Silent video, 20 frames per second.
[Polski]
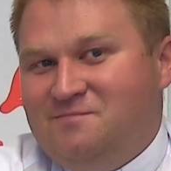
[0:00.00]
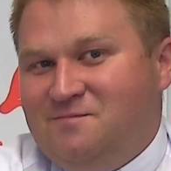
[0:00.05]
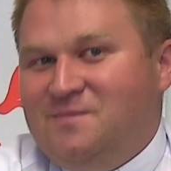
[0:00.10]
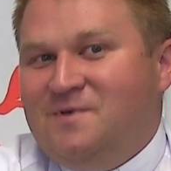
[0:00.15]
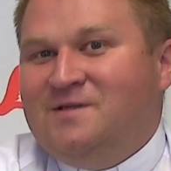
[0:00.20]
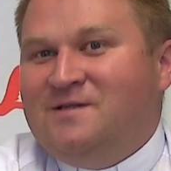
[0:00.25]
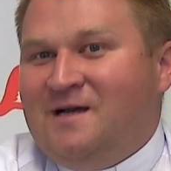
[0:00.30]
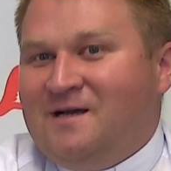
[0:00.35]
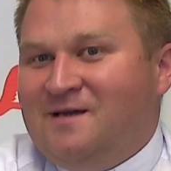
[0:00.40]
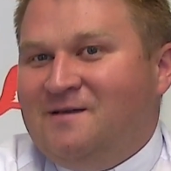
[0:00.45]

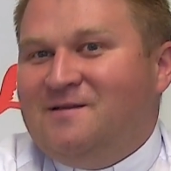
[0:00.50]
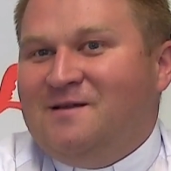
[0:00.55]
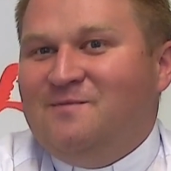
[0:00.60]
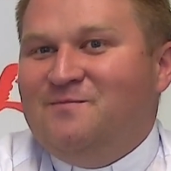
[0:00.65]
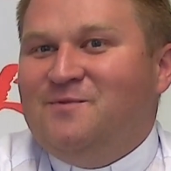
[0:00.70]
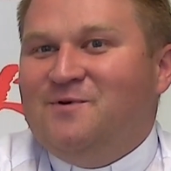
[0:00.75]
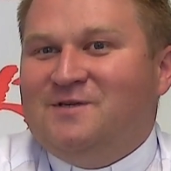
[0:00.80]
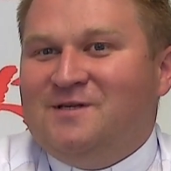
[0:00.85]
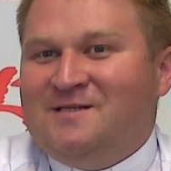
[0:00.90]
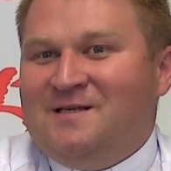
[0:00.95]
i takie
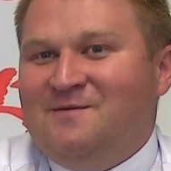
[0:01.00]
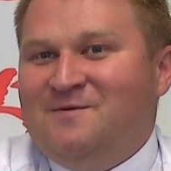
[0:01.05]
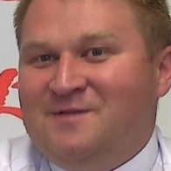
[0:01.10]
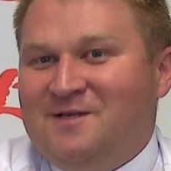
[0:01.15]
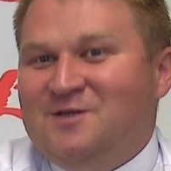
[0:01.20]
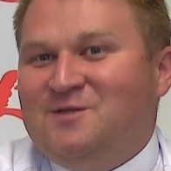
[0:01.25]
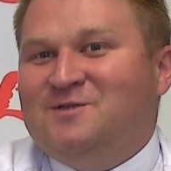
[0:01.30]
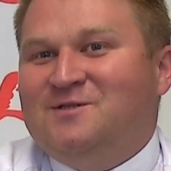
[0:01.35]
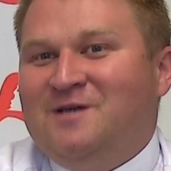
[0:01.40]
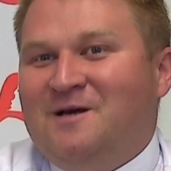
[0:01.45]
tempo czasami
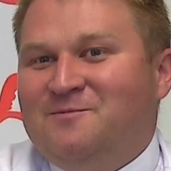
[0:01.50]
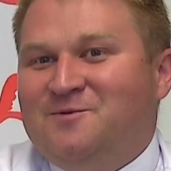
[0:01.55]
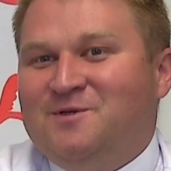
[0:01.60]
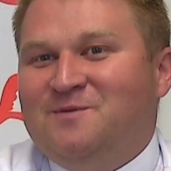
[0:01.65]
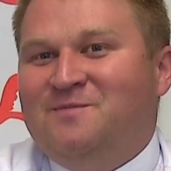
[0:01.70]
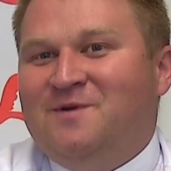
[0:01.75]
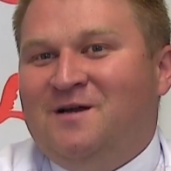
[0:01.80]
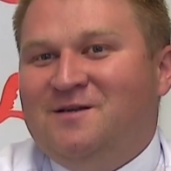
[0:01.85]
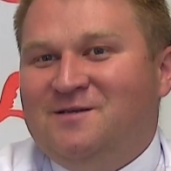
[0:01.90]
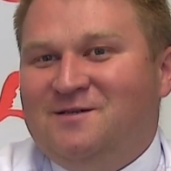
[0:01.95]
też trzeba
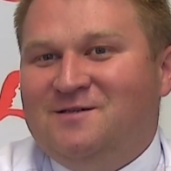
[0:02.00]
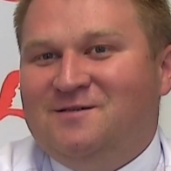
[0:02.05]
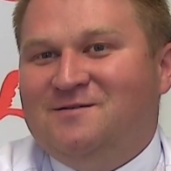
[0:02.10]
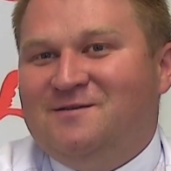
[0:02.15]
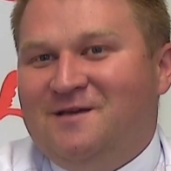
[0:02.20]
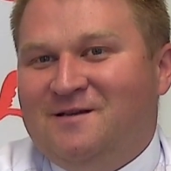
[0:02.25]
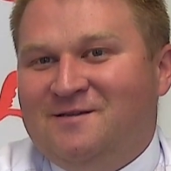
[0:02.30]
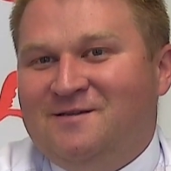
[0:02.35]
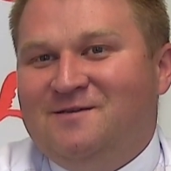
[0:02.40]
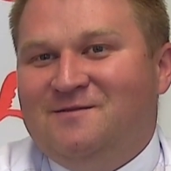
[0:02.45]
przybrać,
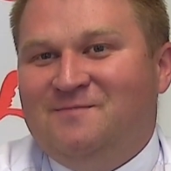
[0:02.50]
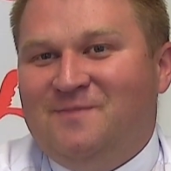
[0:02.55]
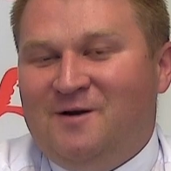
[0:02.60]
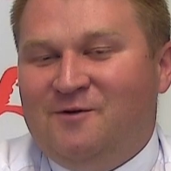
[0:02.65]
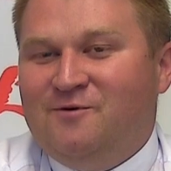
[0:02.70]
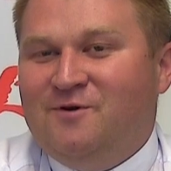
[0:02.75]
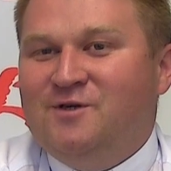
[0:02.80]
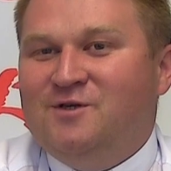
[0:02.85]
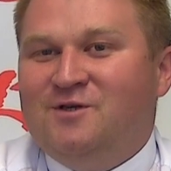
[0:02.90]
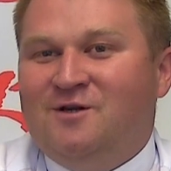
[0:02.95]
kiedy
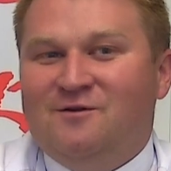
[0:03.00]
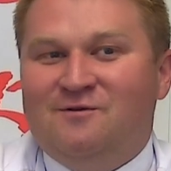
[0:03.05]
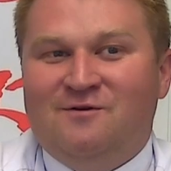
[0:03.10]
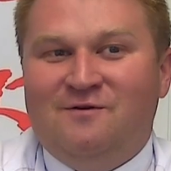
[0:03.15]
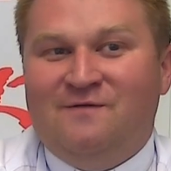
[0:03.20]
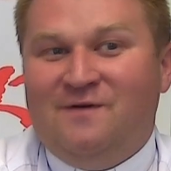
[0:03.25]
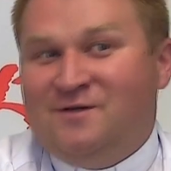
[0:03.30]
brakuje środków.